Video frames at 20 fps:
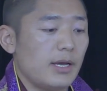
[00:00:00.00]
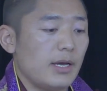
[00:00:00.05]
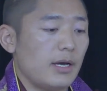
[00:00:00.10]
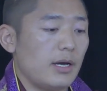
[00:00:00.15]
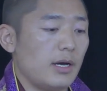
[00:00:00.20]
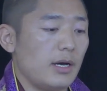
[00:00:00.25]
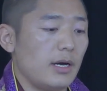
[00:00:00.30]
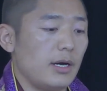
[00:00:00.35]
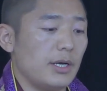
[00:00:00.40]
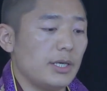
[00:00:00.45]

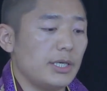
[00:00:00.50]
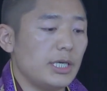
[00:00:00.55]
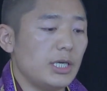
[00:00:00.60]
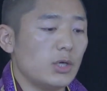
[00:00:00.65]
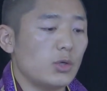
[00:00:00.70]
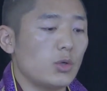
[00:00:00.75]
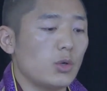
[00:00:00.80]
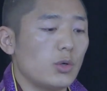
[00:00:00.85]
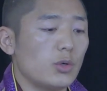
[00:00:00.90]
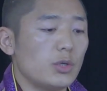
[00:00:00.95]
呃，一
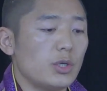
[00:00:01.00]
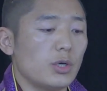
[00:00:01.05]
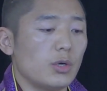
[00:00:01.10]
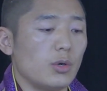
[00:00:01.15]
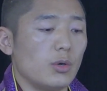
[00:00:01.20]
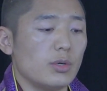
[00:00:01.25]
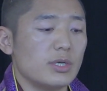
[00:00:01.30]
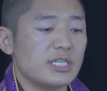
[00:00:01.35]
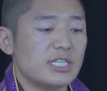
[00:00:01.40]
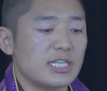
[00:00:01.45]
共
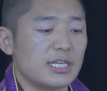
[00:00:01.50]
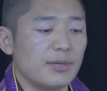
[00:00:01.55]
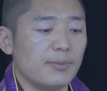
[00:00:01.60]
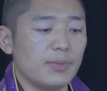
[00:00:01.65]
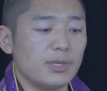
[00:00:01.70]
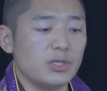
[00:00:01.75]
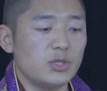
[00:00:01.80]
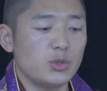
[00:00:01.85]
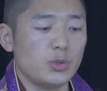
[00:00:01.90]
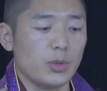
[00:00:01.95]
有十
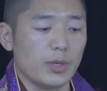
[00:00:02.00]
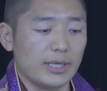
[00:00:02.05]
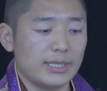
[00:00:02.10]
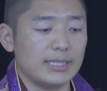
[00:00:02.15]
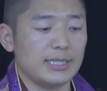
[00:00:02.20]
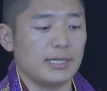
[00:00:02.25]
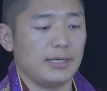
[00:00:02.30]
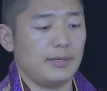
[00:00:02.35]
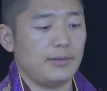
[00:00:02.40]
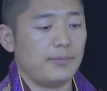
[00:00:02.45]
门学
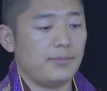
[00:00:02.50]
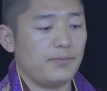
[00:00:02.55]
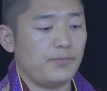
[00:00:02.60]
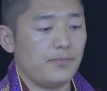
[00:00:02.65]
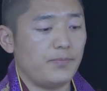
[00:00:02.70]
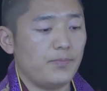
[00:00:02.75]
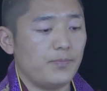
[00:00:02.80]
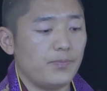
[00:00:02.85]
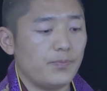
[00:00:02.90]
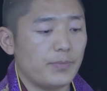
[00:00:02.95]
科，
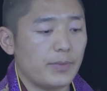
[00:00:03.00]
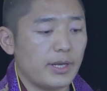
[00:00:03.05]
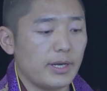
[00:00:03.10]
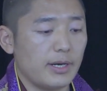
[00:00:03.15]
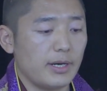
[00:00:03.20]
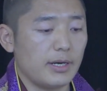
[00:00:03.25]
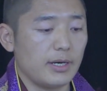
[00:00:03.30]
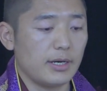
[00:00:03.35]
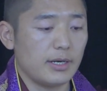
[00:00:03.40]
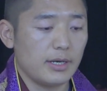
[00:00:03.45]

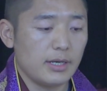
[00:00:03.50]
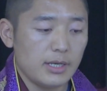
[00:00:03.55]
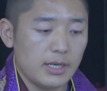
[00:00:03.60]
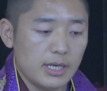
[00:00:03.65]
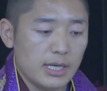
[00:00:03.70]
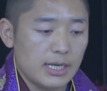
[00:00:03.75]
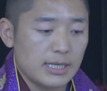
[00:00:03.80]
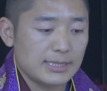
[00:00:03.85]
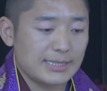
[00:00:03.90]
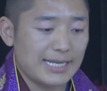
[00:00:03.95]
呃。
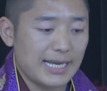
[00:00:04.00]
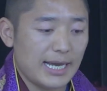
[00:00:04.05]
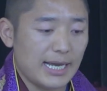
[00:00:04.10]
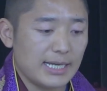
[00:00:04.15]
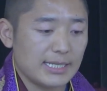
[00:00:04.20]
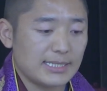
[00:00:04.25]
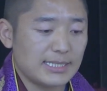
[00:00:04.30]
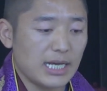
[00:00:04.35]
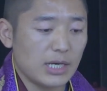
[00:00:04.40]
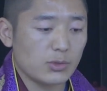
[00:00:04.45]

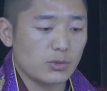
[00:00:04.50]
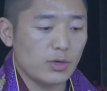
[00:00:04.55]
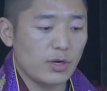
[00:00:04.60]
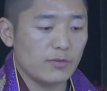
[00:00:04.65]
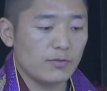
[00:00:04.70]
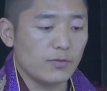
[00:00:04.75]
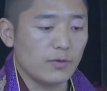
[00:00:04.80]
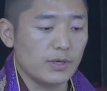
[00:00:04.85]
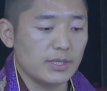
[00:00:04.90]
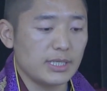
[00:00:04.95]
在藏传
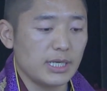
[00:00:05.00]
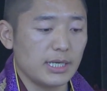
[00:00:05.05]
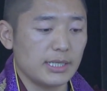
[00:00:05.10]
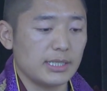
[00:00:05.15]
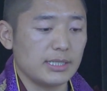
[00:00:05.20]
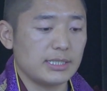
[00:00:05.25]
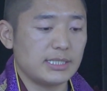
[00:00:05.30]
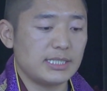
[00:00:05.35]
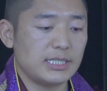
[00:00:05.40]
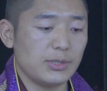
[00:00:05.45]
佛教
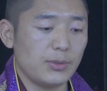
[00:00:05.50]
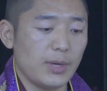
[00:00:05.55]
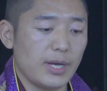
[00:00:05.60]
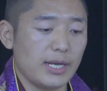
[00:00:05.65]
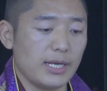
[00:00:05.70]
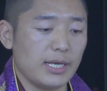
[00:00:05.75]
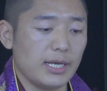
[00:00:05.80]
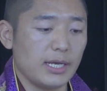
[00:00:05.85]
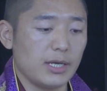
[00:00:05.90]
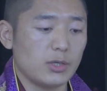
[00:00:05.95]
的寺
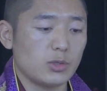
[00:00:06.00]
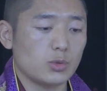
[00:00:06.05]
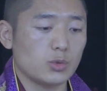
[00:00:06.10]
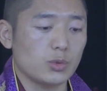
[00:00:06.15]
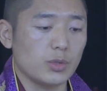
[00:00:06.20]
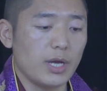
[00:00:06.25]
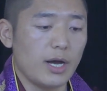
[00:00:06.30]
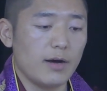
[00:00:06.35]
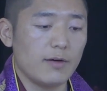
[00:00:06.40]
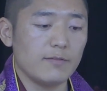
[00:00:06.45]
院里，
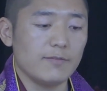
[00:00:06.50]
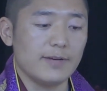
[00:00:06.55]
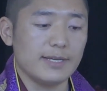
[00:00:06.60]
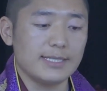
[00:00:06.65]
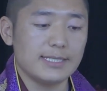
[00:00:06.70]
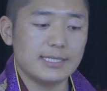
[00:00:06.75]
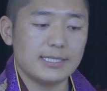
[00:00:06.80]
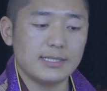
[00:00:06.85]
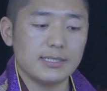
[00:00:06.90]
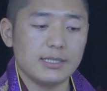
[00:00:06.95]
主要
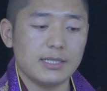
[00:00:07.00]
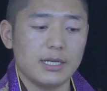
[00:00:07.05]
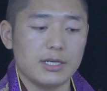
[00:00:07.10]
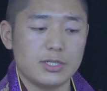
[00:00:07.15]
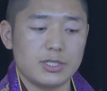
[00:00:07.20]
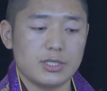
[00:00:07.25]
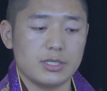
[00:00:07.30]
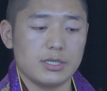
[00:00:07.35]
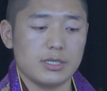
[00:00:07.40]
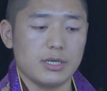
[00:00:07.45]
闻思的
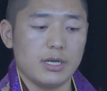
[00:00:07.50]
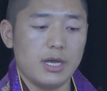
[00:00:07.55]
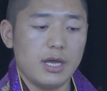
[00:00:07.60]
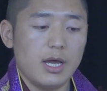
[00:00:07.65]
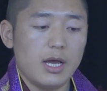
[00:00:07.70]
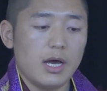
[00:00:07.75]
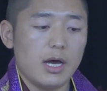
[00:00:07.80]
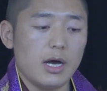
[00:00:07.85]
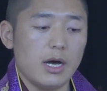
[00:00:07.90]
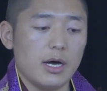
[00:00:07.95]
是
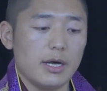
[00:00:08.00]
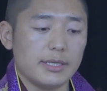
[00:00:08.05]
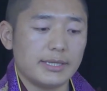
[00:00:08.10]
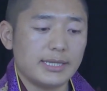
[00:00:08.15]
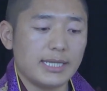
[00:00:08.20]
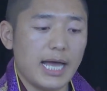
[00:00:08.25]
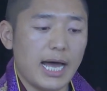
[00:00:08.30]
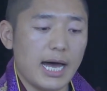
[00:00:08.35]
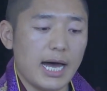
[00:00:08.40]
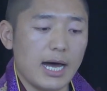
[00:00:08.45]
呃
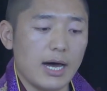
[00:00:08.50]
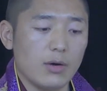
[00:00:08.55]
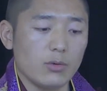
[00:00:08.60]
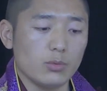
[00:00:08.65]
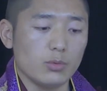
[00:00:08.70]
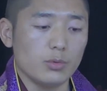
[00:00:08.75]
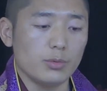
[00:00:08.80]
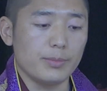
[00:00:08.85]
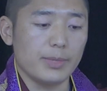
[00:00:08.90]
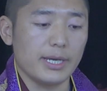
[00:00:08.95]
大
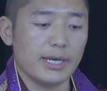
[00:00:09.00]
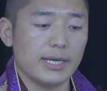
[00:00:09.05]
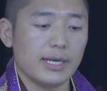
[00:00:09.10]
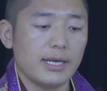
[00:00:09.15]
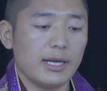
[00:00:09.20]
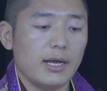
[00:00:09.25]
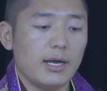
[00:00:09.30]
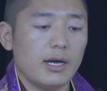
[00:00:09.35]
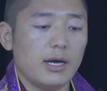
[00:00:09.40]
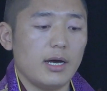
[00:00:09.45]
五
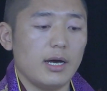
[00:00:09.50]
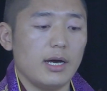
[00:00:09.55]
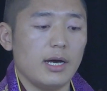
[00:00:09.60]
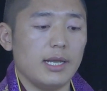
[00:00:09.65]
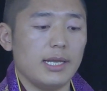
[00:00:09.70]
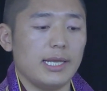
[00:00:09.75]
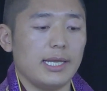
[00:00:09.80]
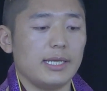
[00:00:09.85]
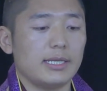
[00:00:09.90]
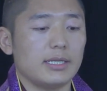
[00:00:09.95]
明呃
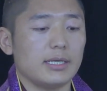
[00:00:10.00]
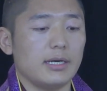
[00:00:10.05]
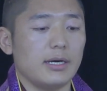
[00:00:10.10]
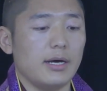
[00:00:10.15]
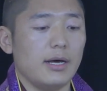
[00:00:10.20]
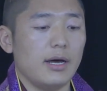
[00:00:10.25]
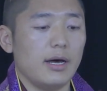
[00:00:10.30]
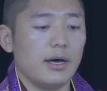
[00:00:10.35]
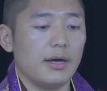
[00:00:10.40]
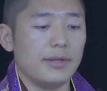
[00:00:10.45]
里
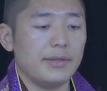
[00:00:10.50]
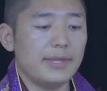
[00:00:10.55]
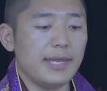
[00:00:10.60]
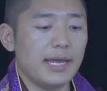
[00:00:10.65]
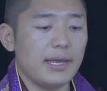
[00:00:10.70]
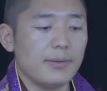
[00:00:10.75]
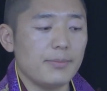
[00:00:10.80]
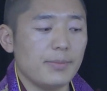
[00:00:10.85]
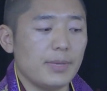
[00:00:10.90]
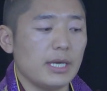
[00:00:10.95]
的呃
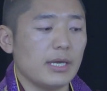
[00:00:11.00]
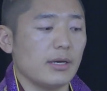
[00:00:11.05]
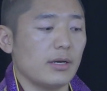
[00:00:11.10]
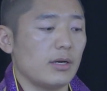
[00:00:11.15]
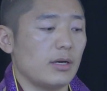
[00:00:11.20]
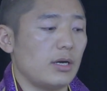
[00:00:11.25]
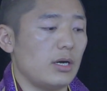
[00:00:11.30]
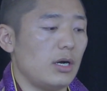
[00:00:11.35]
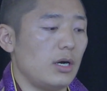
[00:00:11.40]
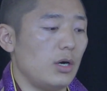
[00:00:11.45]
内命
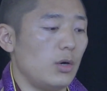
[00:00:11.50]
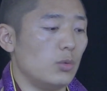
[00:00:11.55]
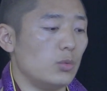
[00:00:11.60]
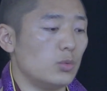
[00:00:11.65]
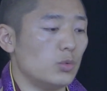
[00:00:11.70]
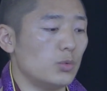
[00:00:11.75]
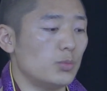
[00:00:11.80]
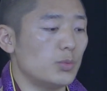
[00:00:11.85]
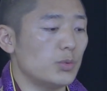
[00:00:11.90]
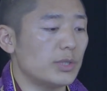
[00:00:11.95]
啊
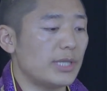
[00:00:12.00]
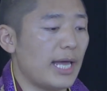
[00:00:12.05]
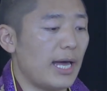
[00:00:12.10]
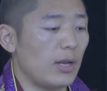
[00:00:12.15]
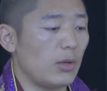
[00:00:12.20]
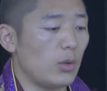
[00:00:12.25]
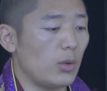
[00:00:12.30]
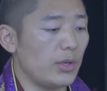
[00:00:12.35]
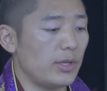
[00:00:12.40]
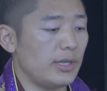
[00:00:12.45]
五部大
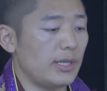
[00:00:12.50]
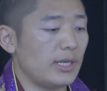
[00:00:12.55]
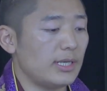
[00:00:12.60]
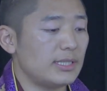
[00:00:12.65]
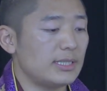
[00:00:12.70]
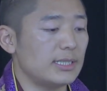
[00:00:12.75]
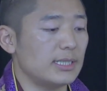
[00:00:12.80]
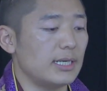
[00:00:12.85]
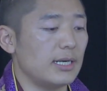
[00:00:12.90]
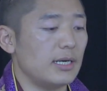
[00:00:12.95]
论
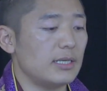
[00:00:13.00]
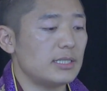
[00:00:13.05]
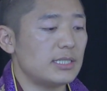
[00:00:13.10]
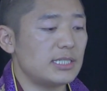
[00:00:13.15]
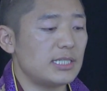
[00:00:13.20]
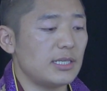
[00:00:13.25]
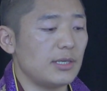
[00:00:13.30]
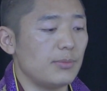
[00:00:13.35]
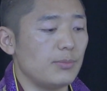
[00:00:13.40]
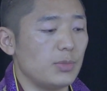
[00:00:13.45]
和
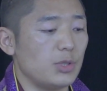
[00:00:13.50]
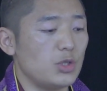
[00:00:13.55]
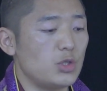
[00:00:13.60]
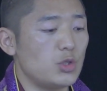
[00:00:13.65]
四明